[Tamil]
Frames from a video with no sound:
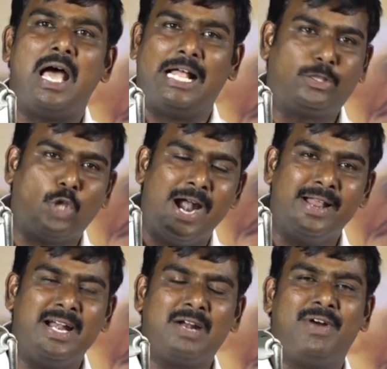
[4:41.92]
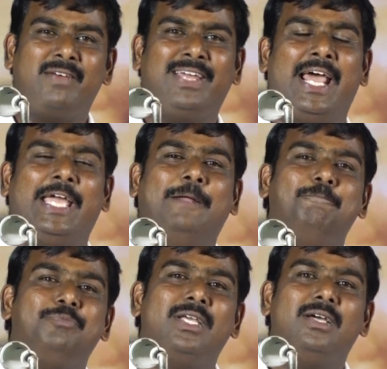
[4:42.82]
அத்தோடு நின்றுவிடவில்லை
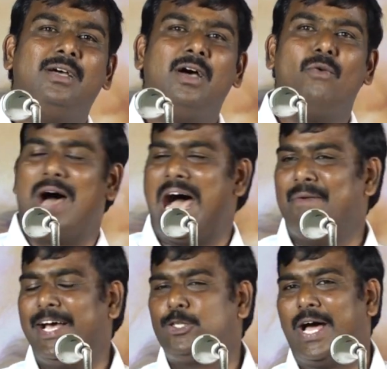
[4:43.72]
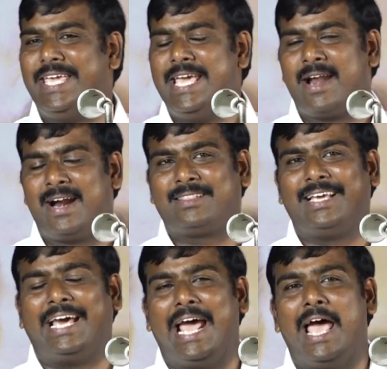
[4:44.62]
வாவேசு ஐயர்
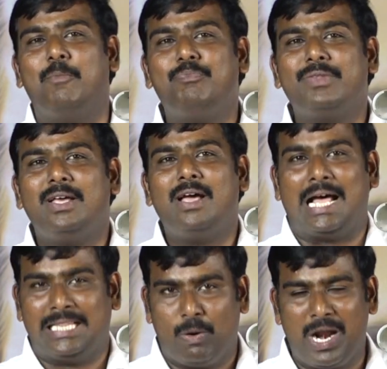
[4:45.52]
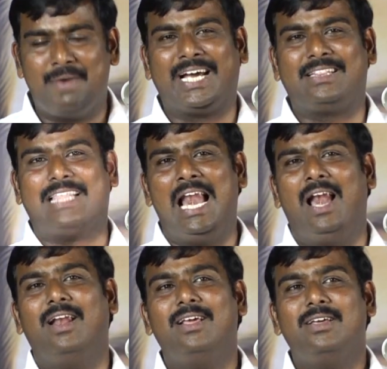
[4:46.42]
நடத்துகிற அந்த உணவகத்தில்
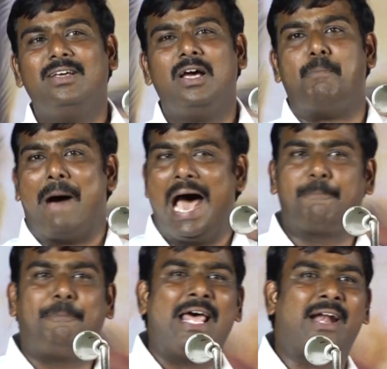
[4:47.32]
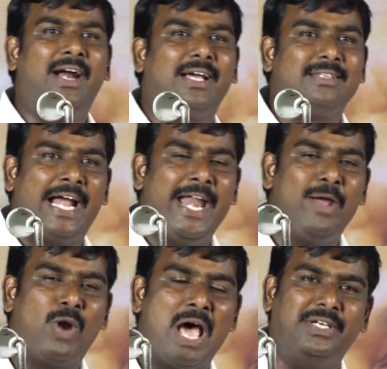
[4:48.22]
பார்ப்பனர்களுக்கு தனி
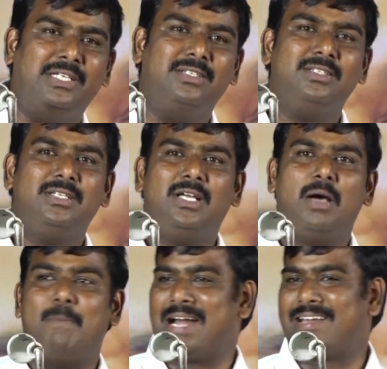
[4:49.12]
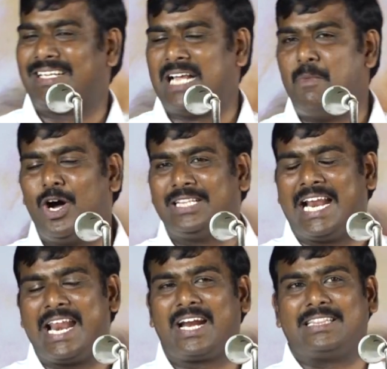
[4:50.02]
உணவு மற்ற
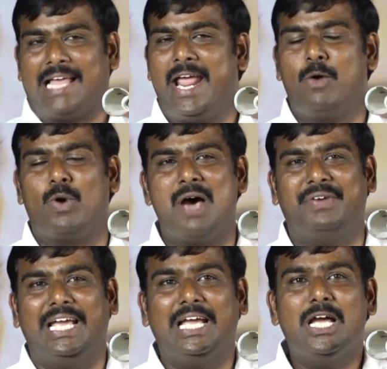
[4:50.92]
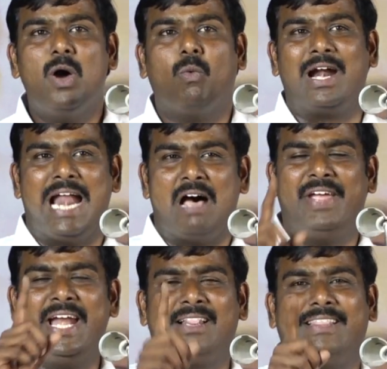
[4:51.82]
சமூகத்தினருக்கு தனி உணவு ஒரு
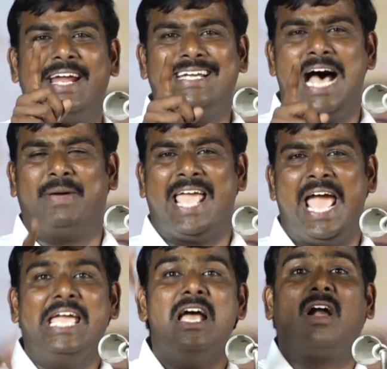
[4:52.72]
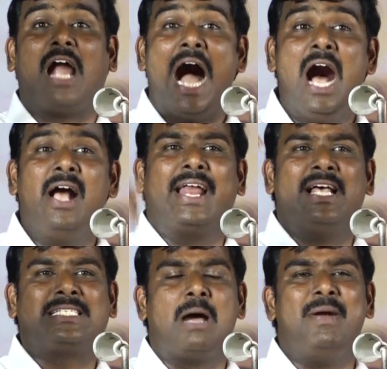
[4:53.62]
நவீன தீண்டாமையை
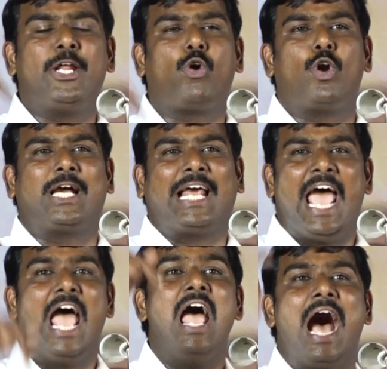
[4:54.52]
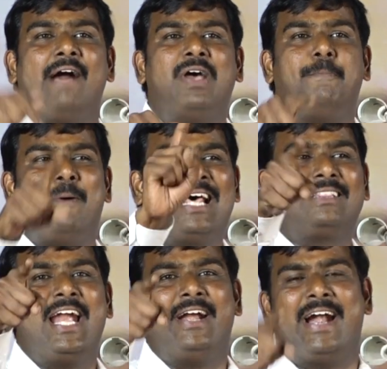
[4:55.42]
காங்கிரஸ் கமிட்டி கொடுக்கிற அந்த
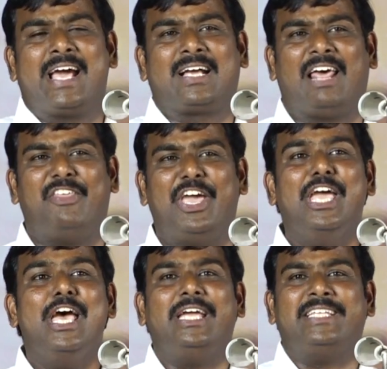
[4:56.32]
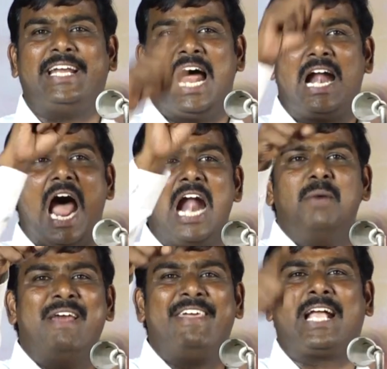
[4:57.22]
படத்தில் நடக்கிறது இதை நான்
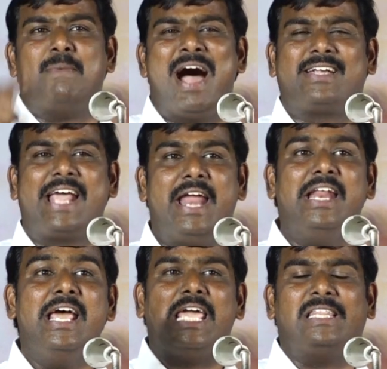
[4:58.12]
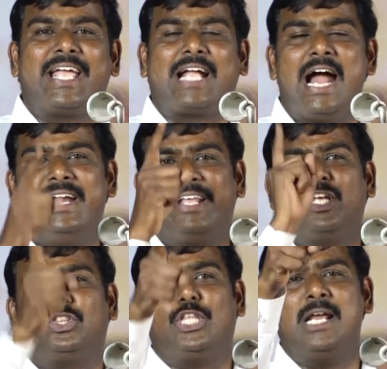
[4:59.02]
அனுமதிக்க மாட்டேன் இதை
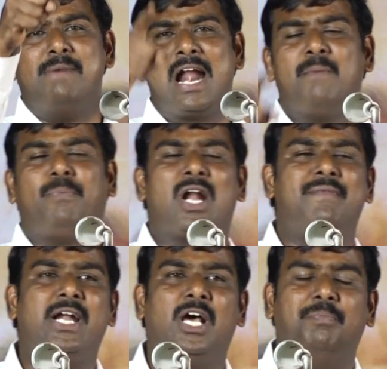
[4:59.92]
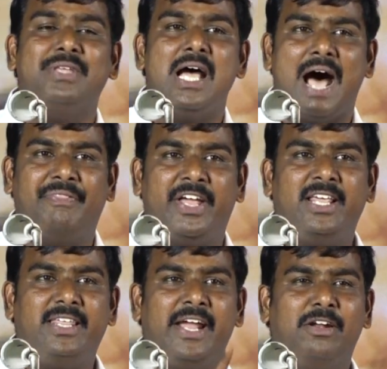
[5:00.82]
கண்டித்து தீர்மானம் போட வேண்டும் அந்த
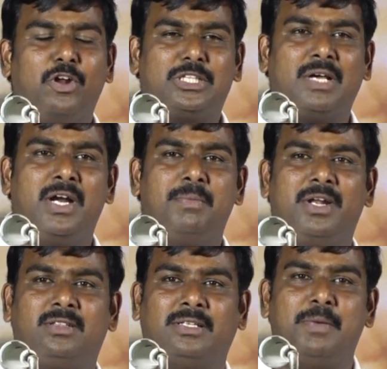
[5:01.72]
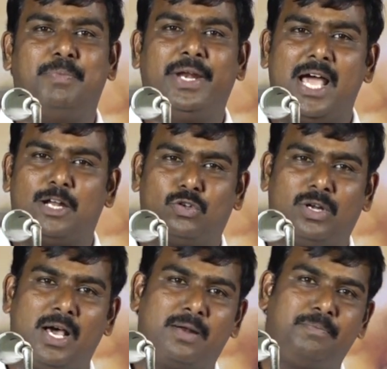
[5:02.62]
நிதியை நிறுத்த வேண்டும் என்று தந்தை பெரியார்
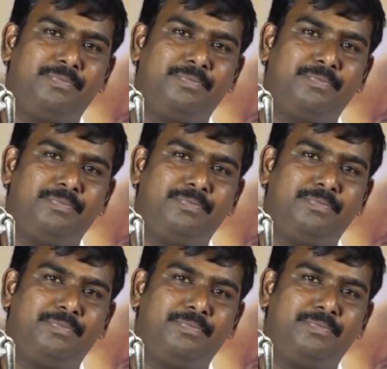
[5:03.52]
சொன்னார்